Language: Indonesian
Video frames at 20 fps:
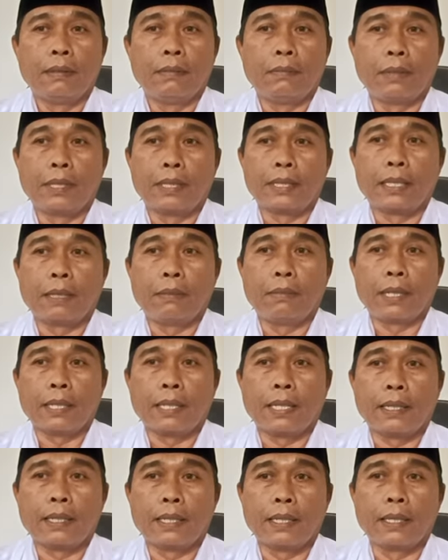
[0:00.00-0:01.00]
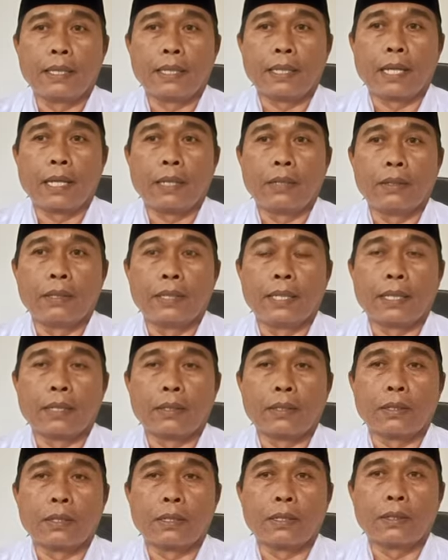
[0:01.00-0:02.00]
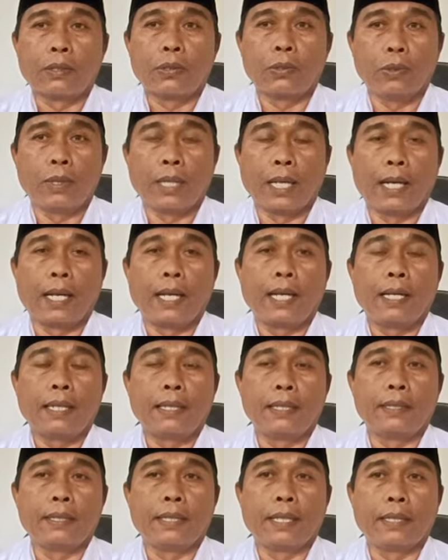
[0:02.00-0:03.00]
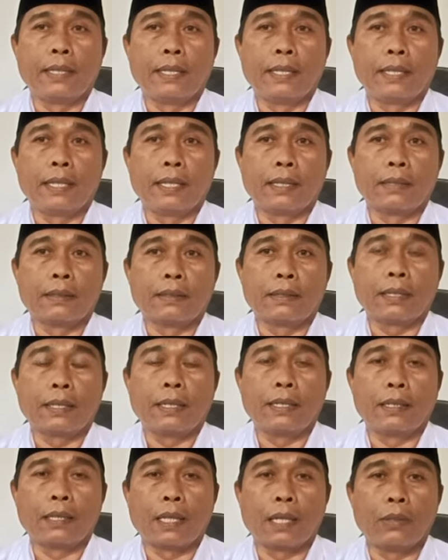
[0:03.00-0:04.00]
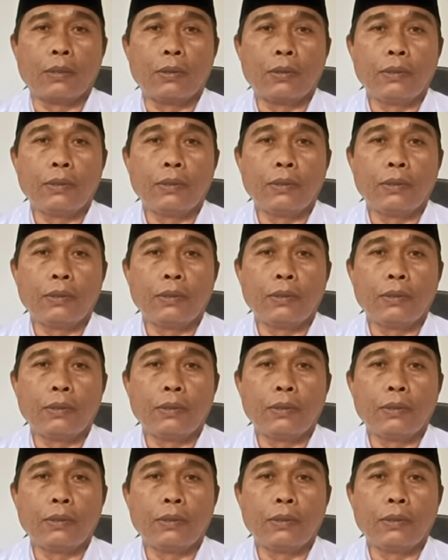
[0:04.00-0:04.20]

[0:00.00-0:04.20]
masa magang ini kalau yang sudah ini ada yang tiga tahun